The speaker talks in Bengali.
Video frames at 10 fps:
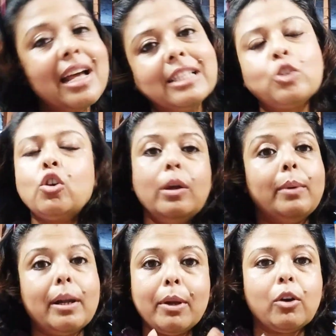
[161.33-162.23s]
আচ্ছা চলো
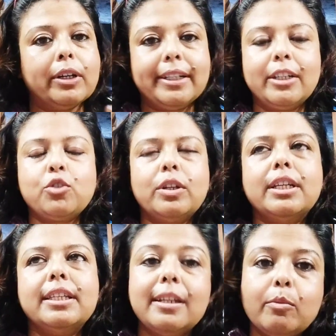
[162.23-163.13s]
এবার আমরা কন্টেন্টে চলে
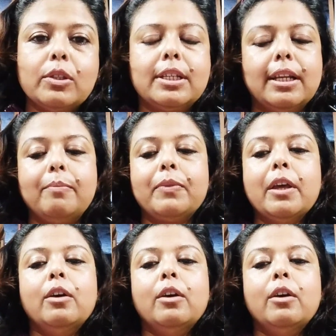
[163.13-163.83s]
যাই যেটা বলছিলাম